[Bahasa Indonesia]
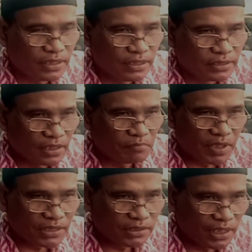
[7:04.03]
dia Islam
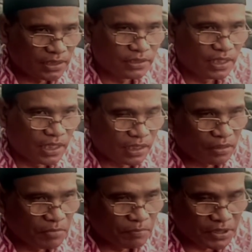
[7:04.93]
pastilah tidak
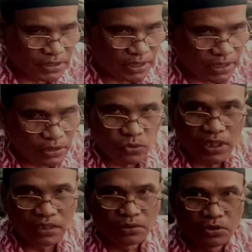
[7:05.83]
akan mempercaya
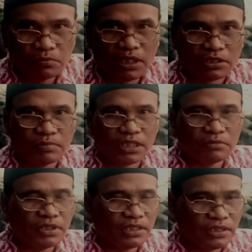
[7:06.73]
Tuhan itu dibagi-bagi
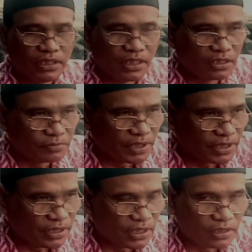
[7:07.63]
menjadi tiga dan
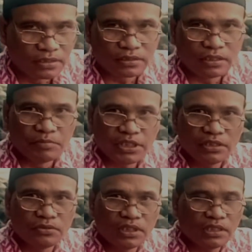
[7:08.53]
sebagainya
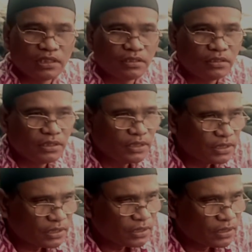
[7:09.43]
demikian juga dengan
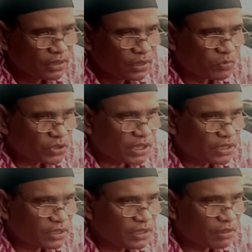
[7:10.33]

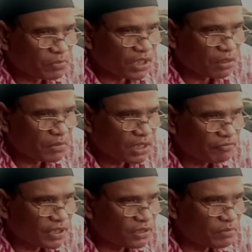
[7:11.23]
murtadin yang bernama
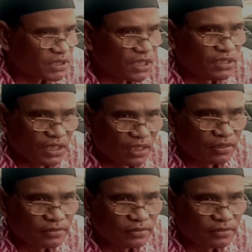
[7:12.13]
Fatimah Sadia